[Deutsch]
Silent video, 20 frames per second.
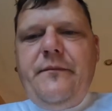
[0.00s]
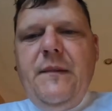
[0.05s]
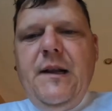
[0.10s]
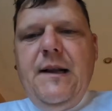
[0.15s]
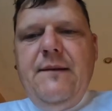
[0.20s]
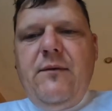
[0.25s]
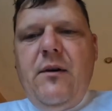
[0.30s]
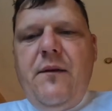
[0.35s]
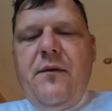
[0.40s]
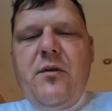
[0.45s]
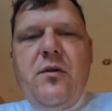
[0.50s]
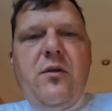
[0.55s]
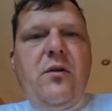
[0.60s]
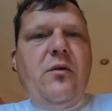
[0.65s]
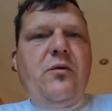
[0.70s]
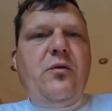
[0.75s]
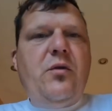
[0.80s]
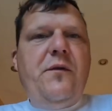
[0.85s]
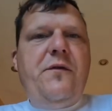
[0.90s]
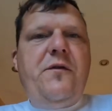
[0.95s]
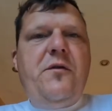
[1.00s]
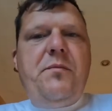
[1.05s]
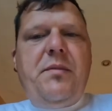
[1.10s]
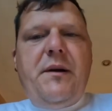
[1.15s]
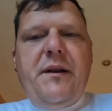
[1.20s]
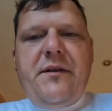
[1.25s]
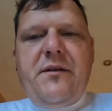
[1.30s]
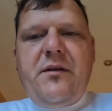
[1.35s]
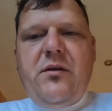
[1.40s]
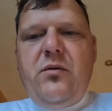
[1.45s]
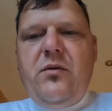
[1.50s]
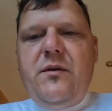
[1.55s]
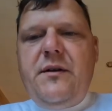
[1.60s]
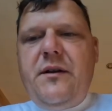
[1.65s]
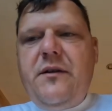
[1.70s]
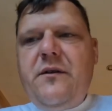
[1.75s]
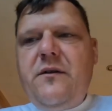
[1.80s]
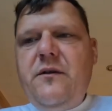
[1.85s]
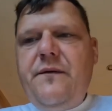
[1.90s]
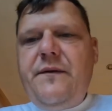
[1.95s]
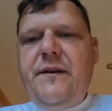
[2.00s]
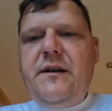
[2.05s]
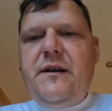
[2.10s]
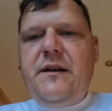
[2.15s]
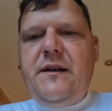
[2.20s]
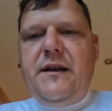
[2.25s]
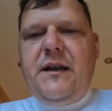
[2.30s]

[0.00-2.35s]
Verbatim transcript: Dann wollen wir so eine Trüffelpasta holen in Slowenien,